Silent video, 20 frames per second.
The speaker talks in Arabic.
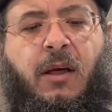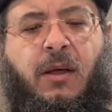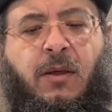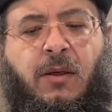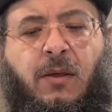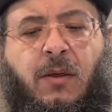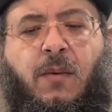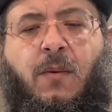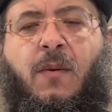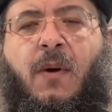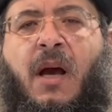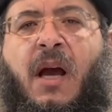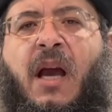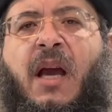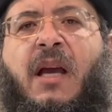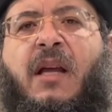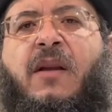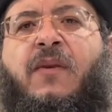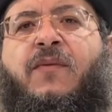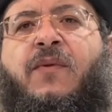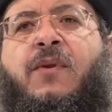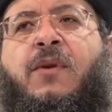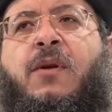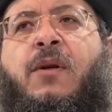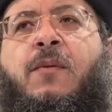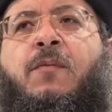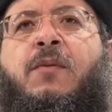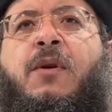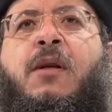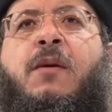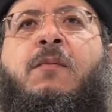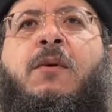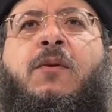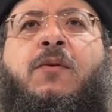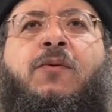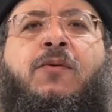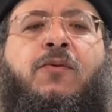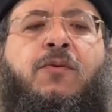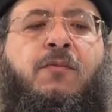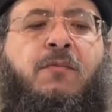إن هو عارف إن ربنا
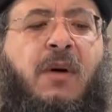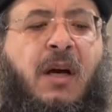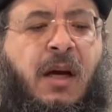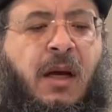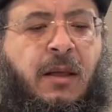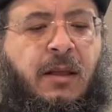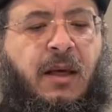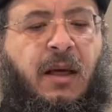موجود معاه